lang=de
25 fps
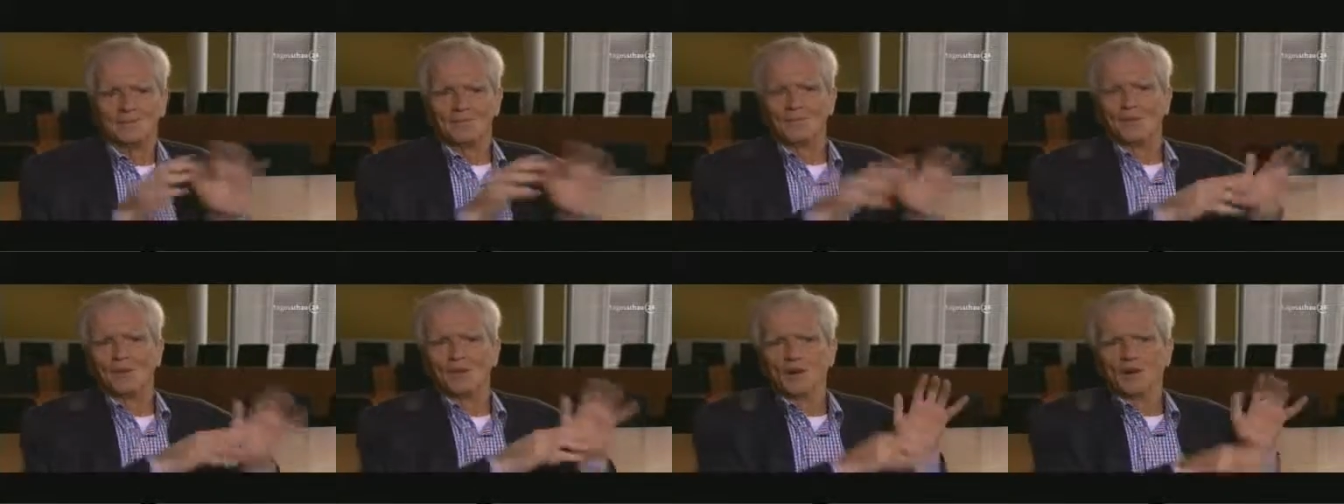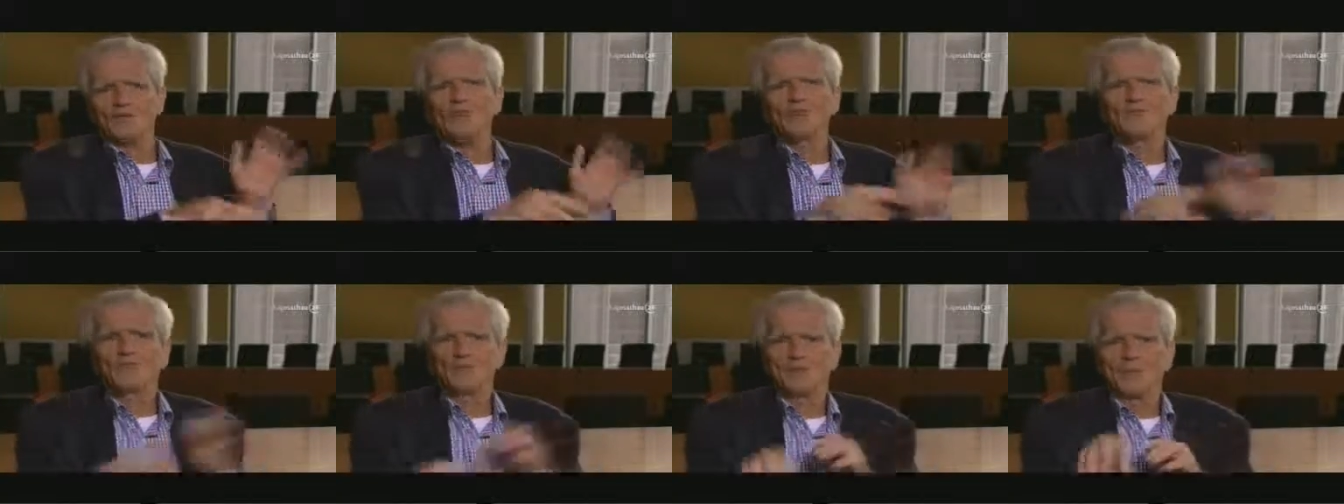
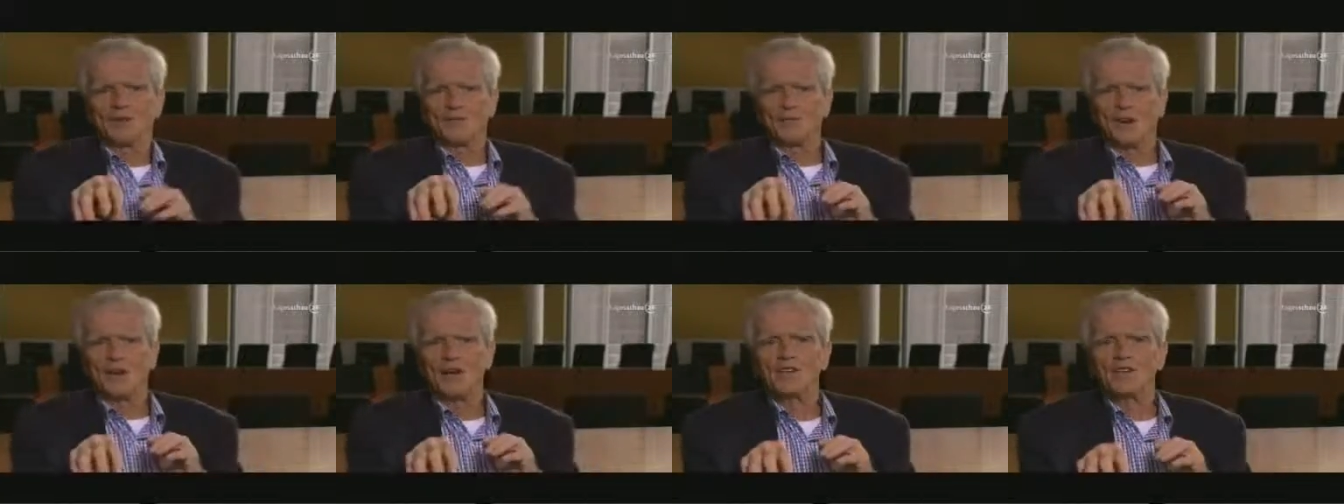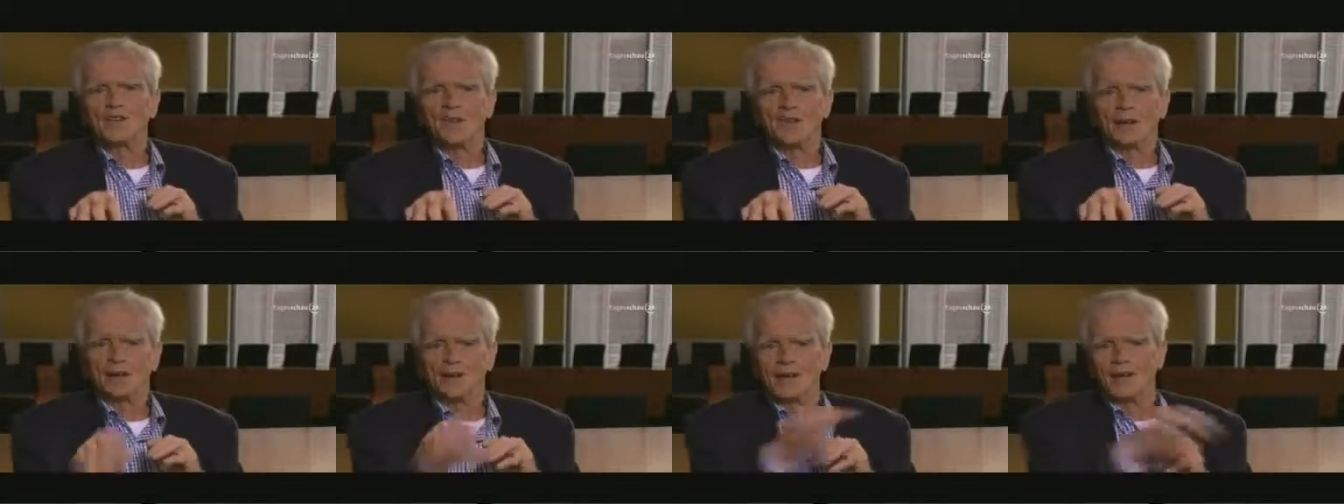für richtig oder
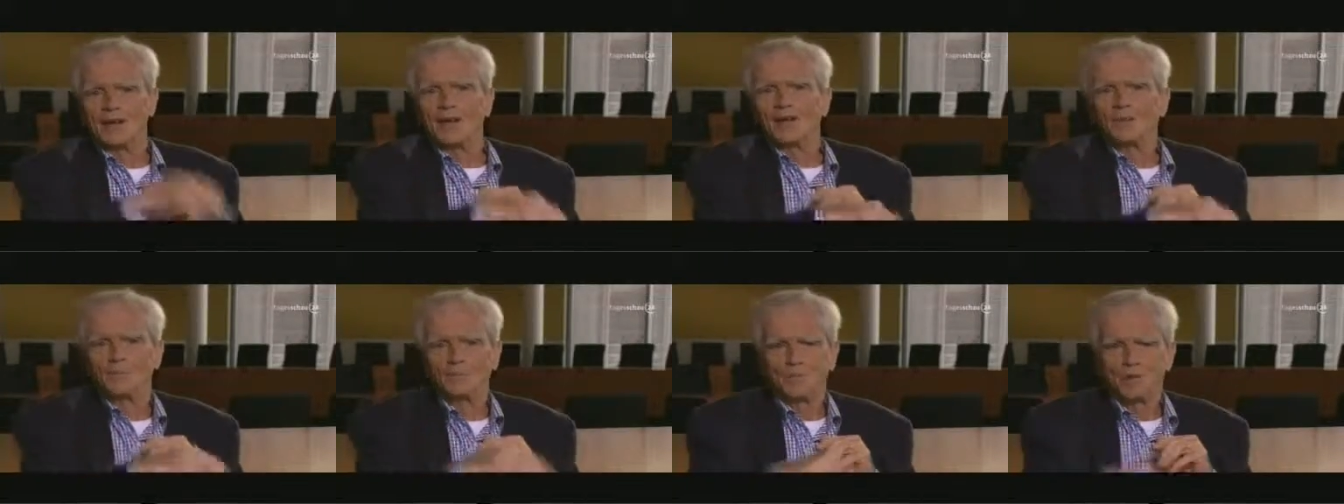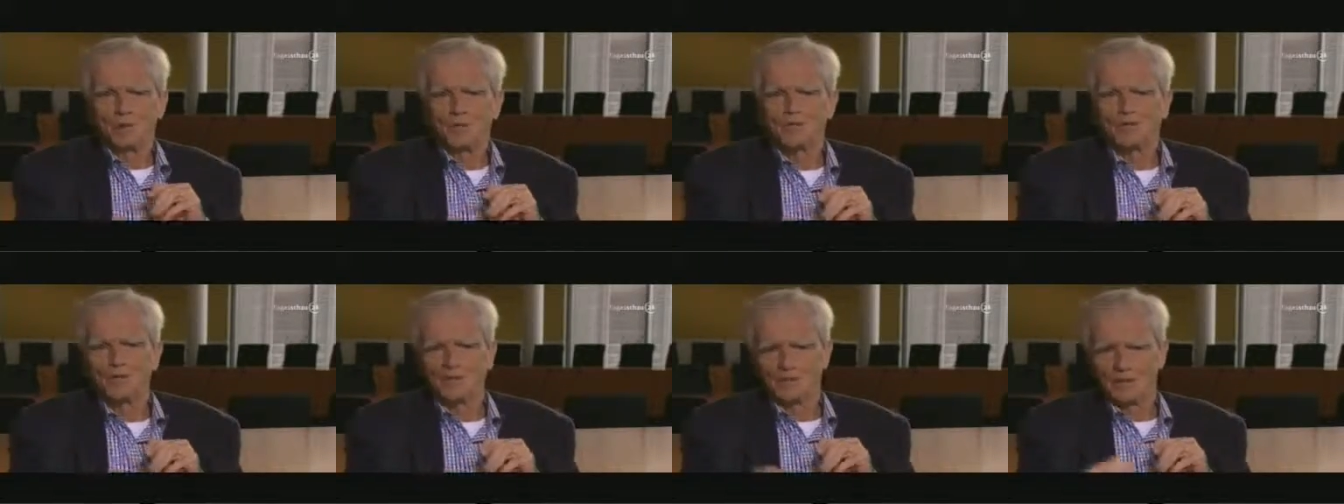falsch erklären,
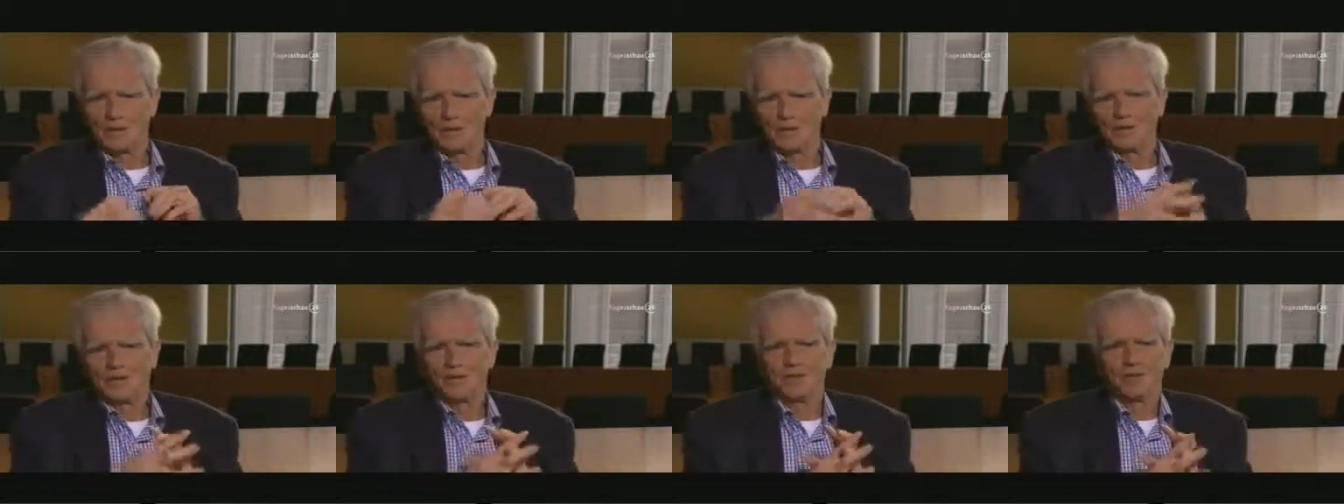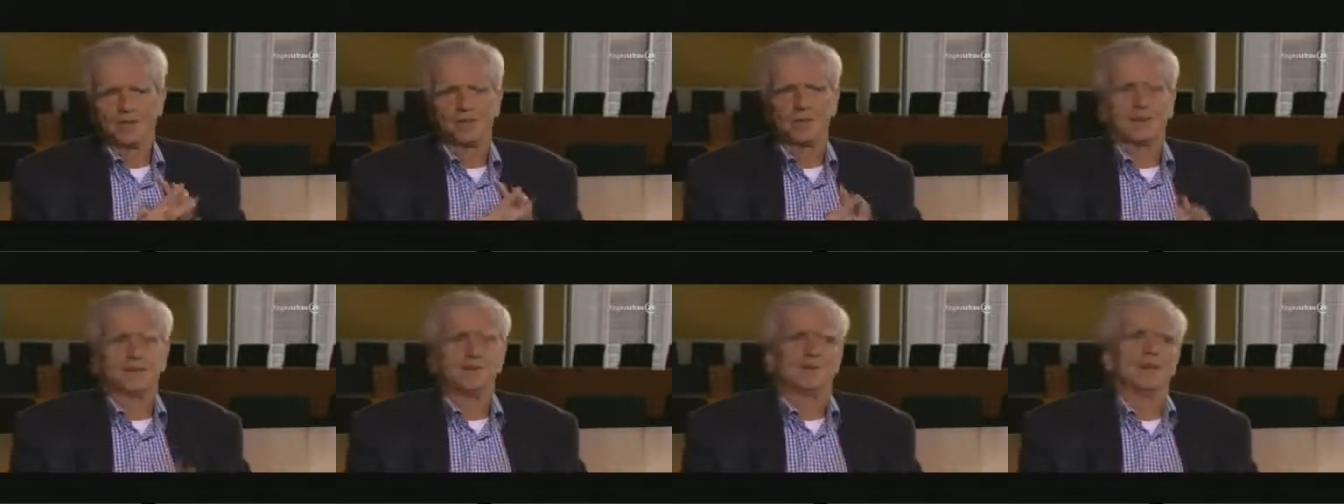plötzlich dann
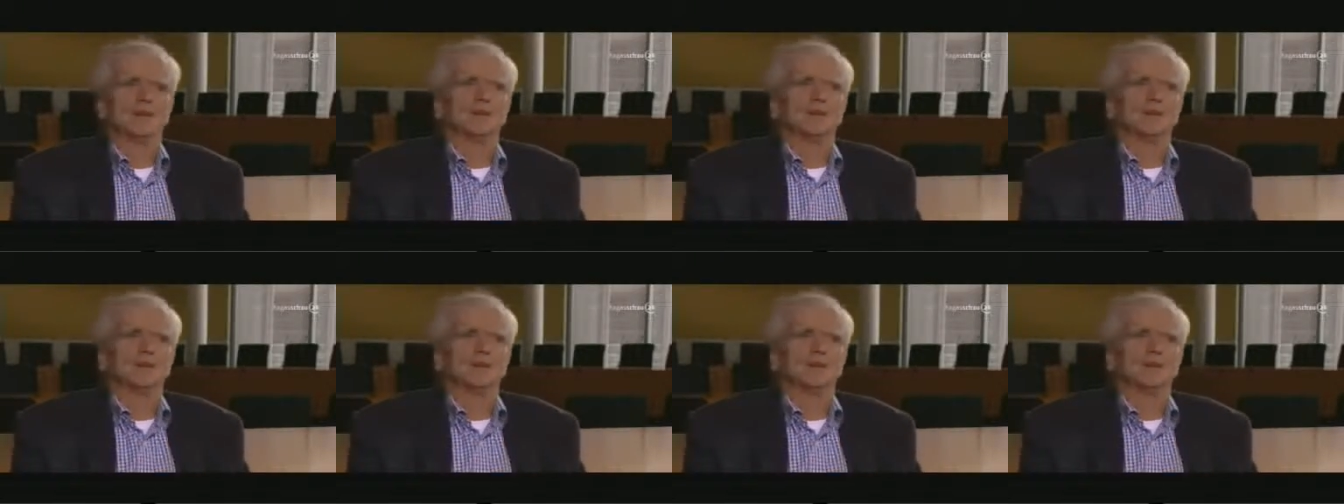richtig oder